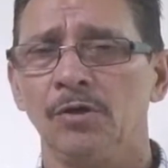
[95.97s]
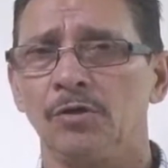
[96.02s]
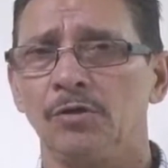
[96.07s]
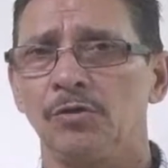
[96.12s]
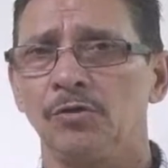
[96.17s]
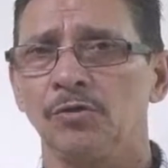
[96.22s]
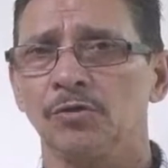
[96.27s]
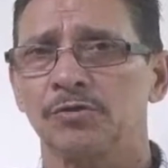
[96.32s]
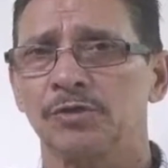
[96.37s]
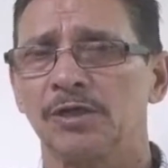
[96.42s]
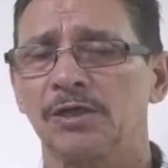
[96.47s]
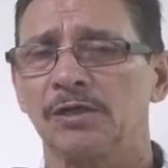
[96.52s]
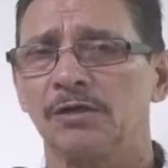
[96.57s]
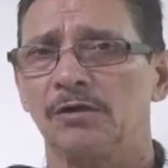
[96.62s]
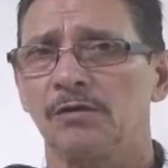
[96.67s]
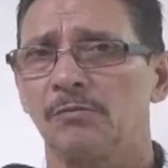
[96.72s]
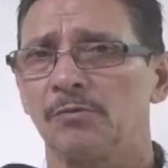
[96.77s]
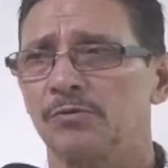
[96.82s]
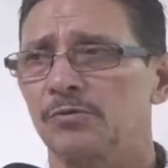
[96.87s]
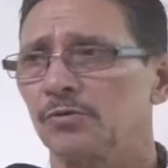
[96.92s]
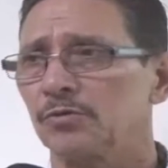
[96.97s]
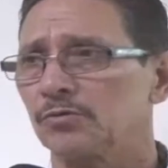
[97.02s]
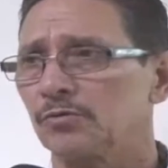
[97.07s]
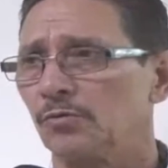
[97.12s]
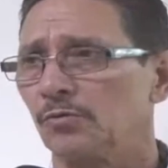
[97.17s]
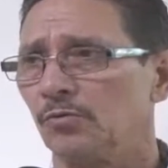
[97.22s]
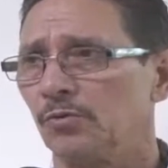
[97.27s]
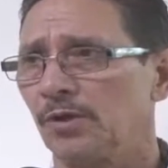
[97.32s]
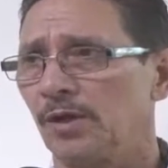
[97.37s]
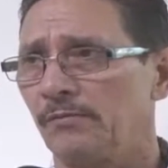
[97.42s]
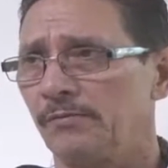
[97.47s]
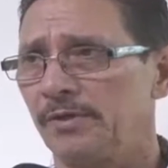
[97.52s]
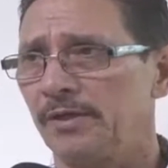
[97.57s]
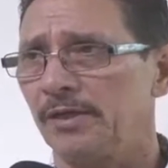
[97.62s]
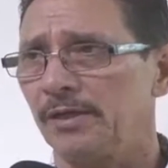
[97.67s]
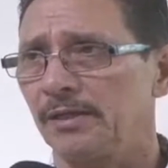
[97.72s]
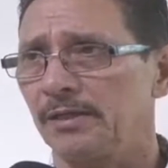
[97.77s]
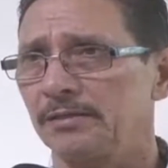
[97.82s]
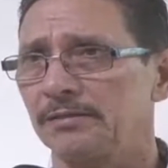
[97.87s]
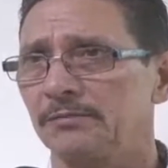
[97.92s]
y unos 3 kilómetros con una
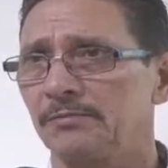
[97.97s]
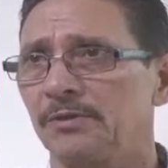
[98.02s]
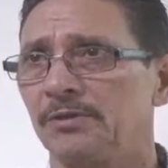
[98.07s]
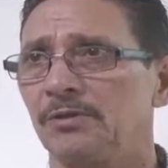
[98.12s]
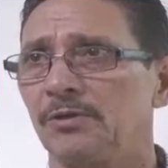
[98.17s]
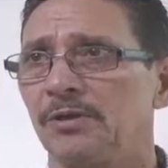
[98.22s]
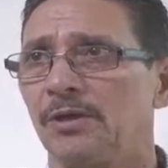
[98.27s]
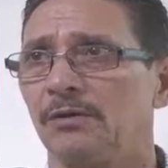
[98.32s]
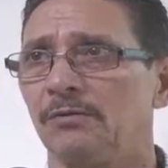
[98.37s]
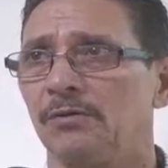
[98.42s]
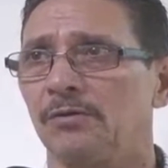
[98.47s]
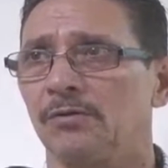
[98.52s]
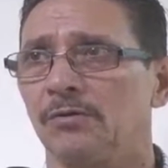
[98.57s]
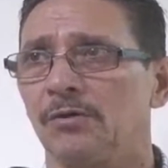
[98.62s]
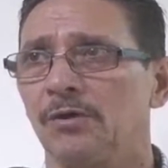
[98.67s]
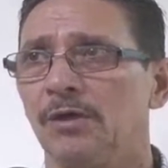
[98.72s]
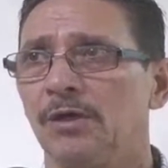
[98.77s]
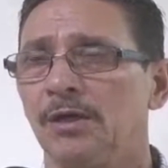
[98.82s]
vía de cemento hidráulico.